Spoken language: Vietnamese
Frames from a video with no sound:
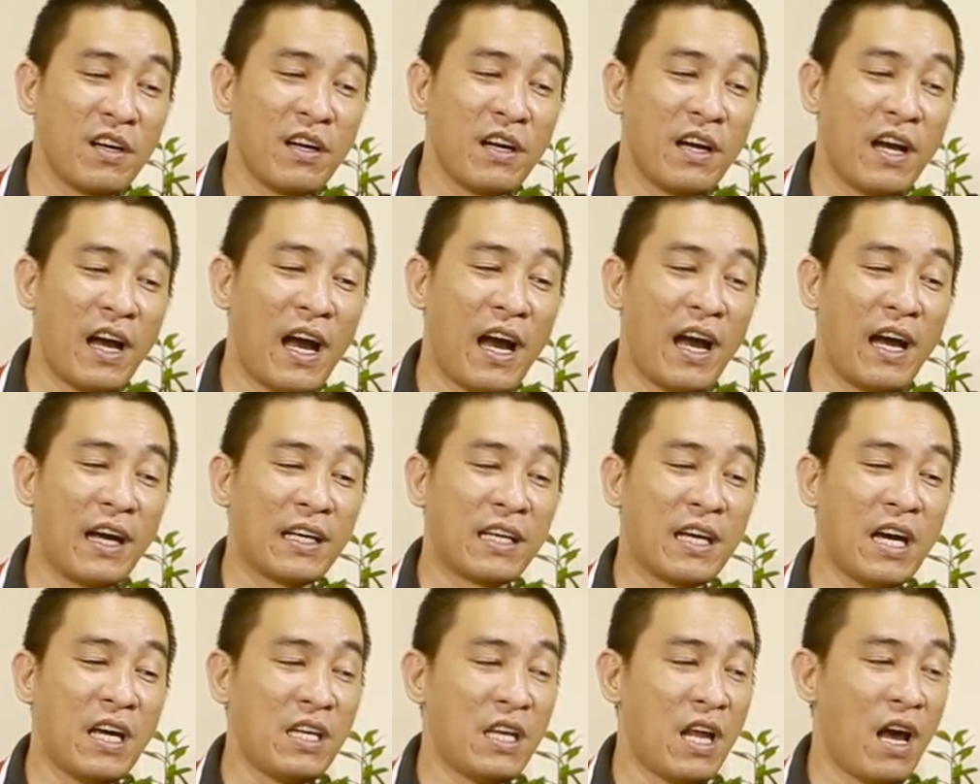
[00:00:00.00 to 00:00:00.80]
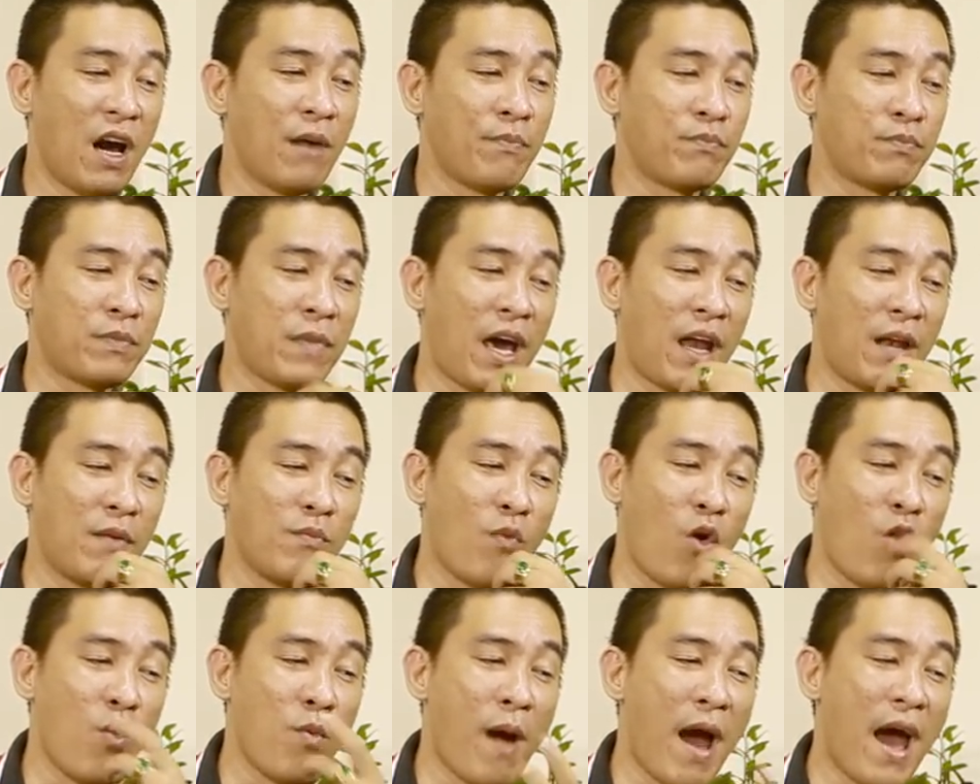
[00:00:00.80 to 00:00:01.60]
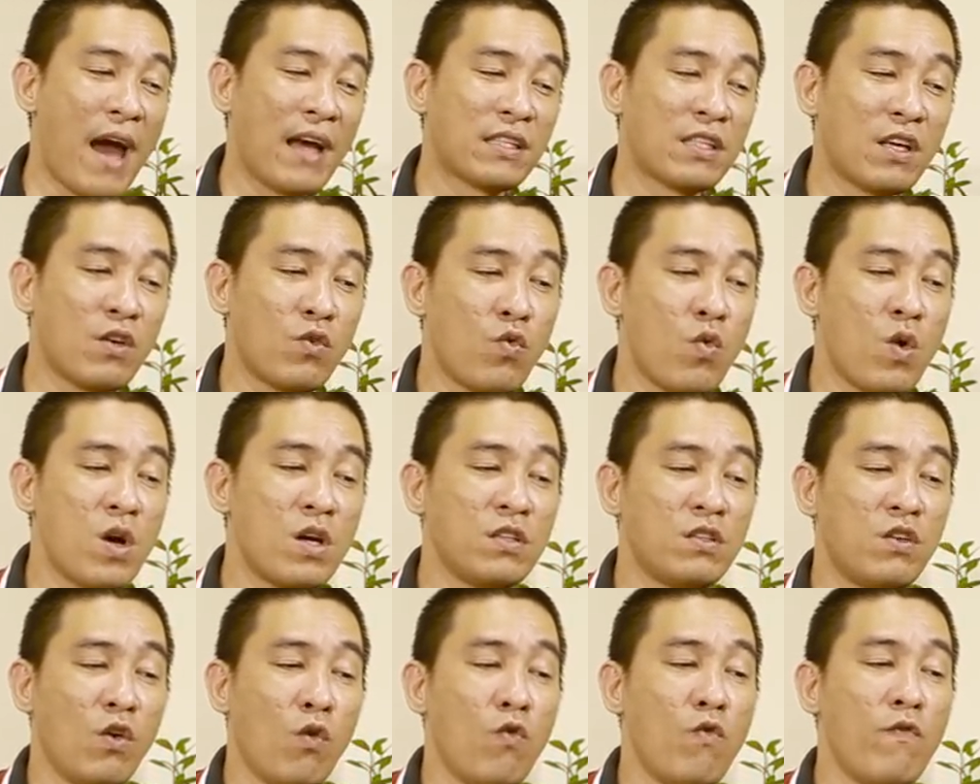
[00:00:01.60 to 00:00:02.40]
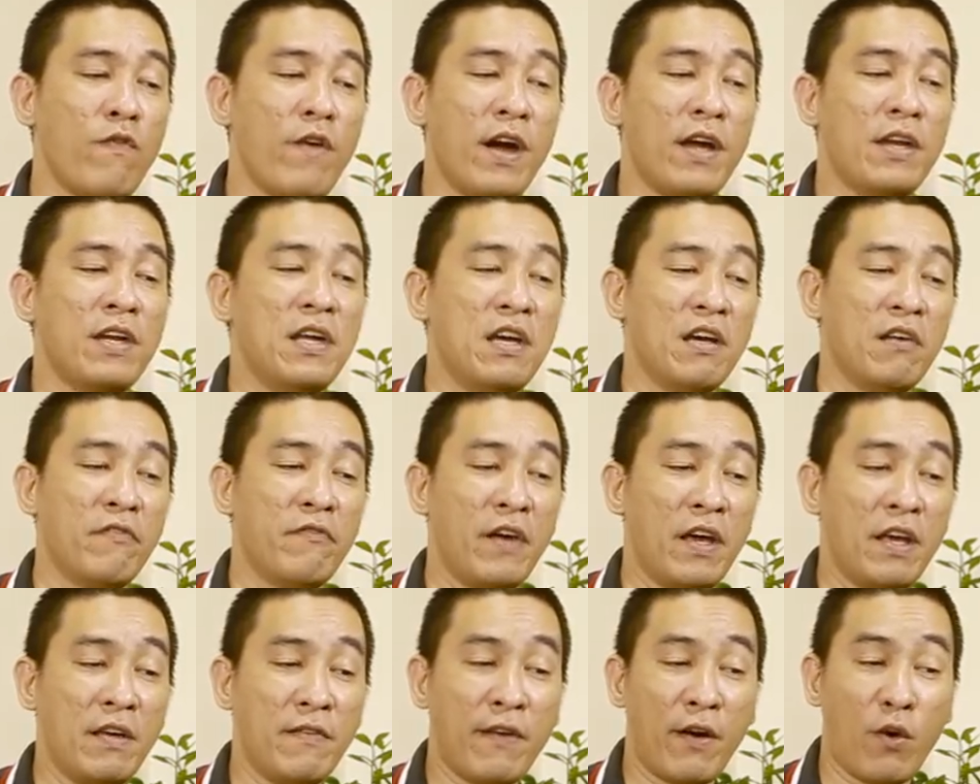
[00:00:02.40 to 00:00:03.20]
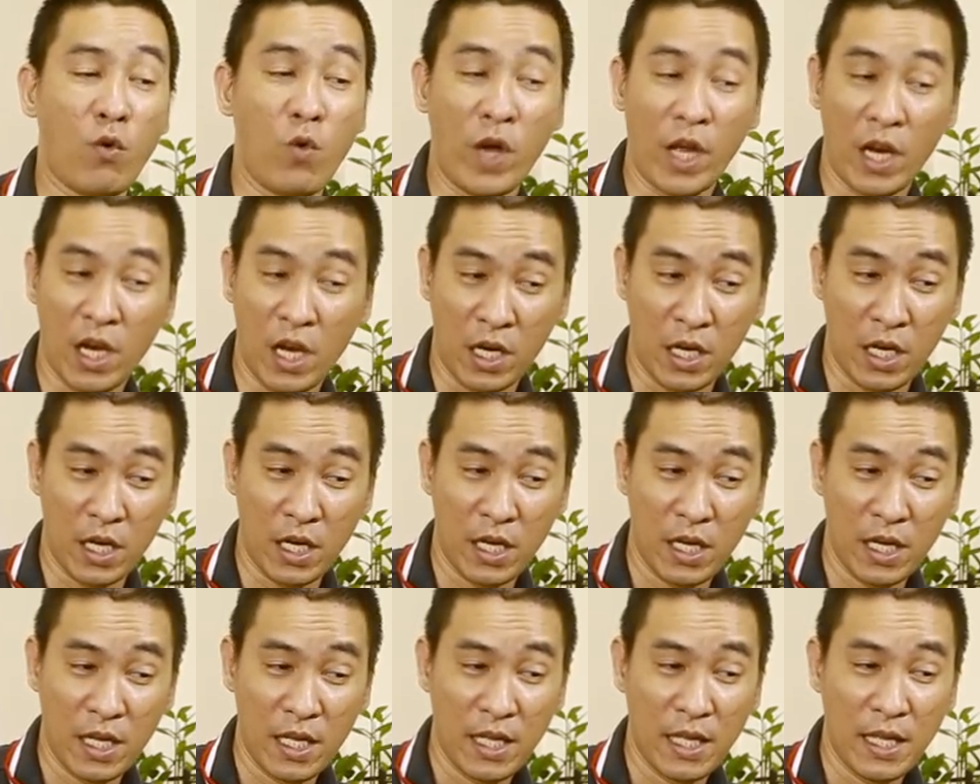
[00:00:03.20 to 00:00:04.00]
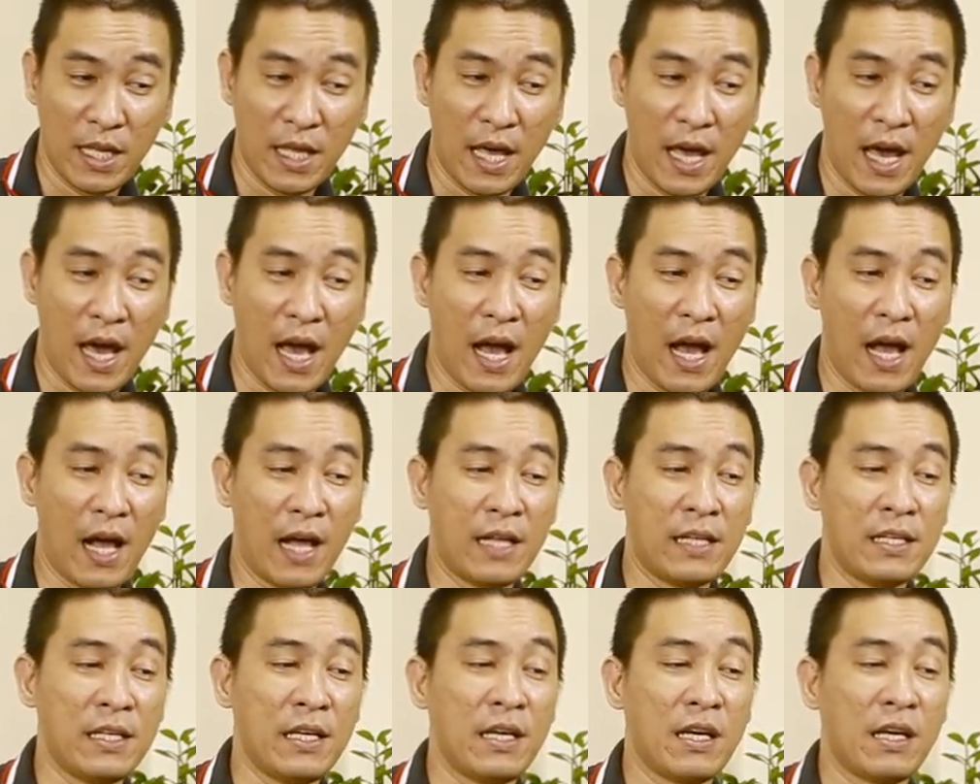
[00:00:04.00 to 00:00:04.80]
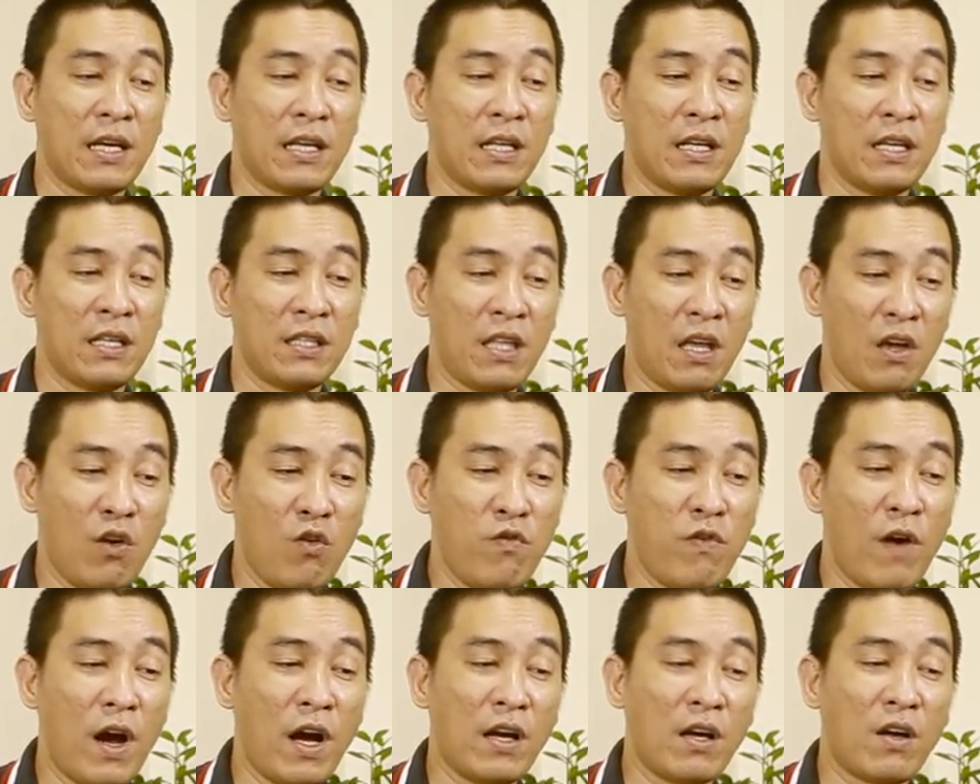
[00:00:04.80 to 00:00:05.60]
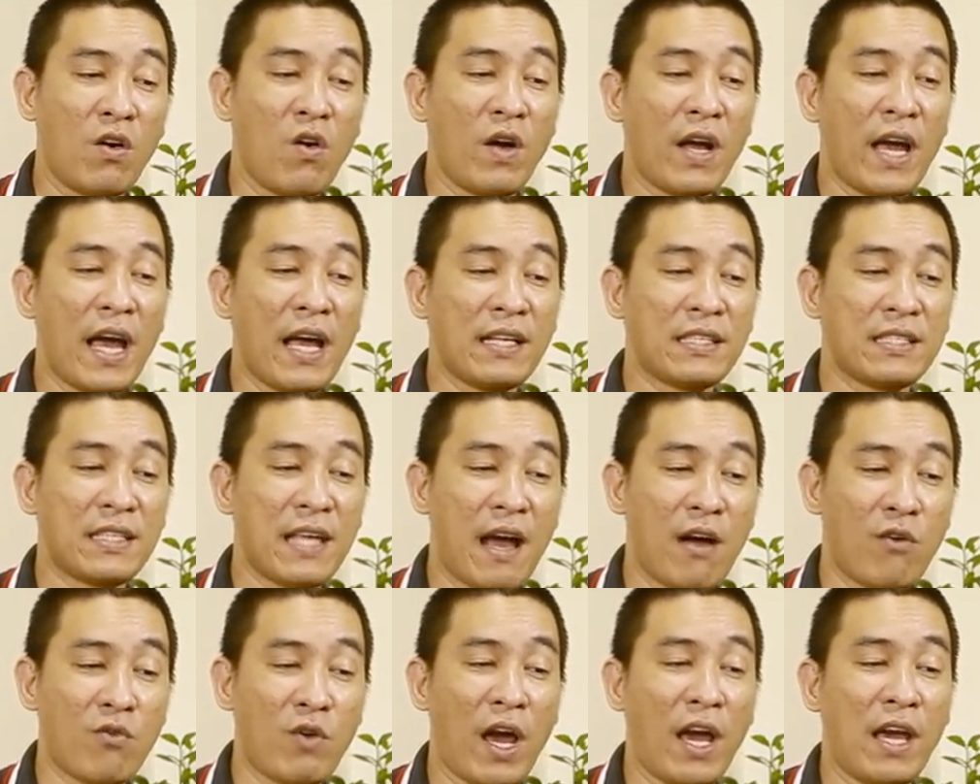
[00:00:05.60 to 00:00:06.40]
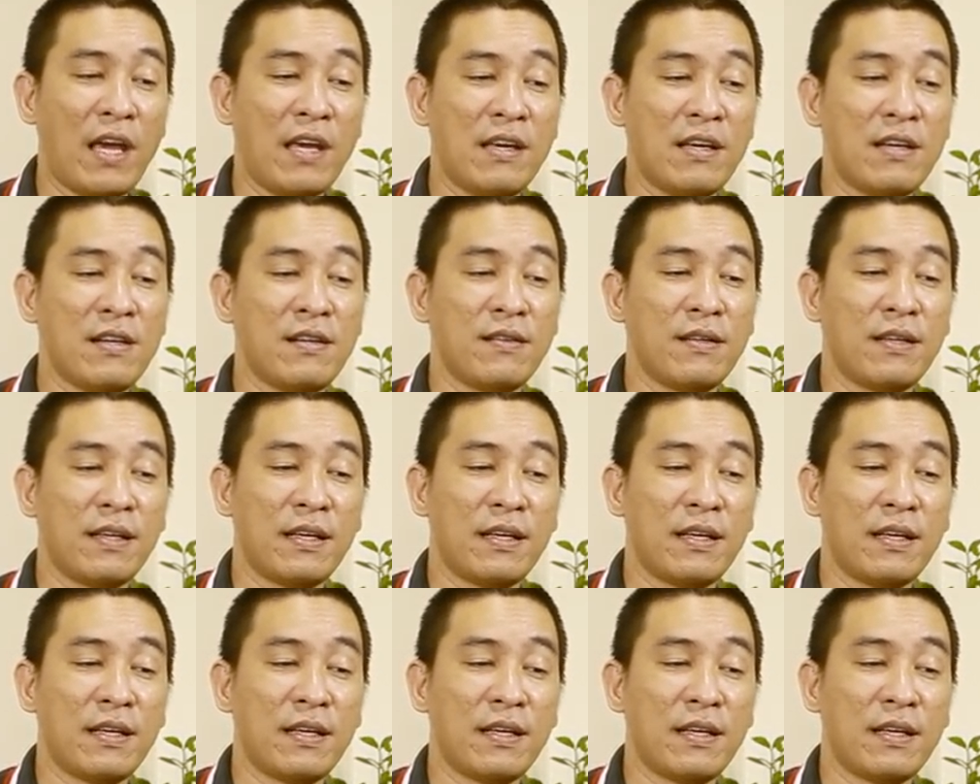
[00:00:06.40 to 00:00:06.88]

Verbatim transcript: à, kết hợp thành bộ ba tinh quân chủ về địa vị và quyền lực à tiểu vận có các sao này á,